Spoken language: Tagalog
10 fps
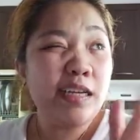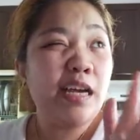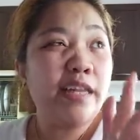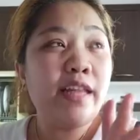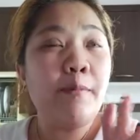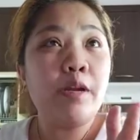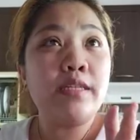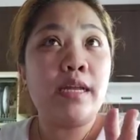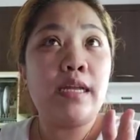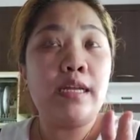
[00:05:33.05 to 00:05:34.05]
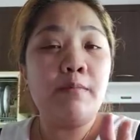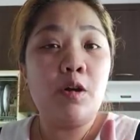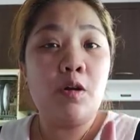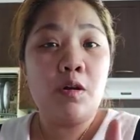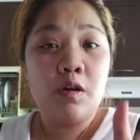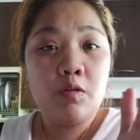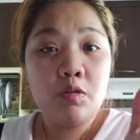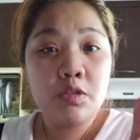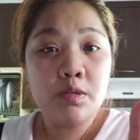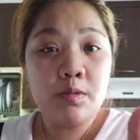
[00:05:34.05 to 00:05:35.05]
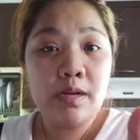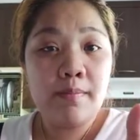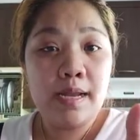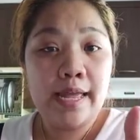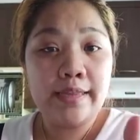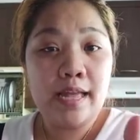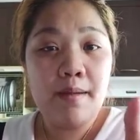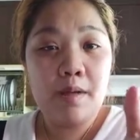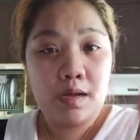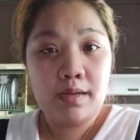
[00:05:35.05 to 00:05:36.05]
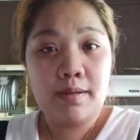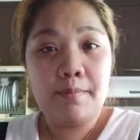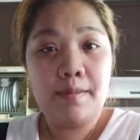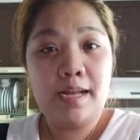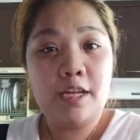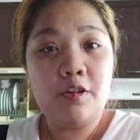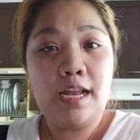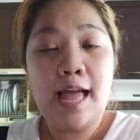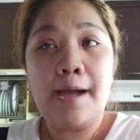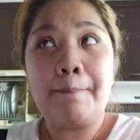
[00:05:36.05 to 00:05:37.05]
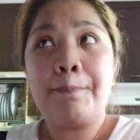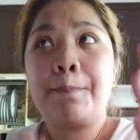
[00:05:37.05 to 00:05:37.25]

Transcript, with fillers: Ihanda mo na yung sarili mo. Kung gusto mo ng maleta, mag, mag ano ka lang,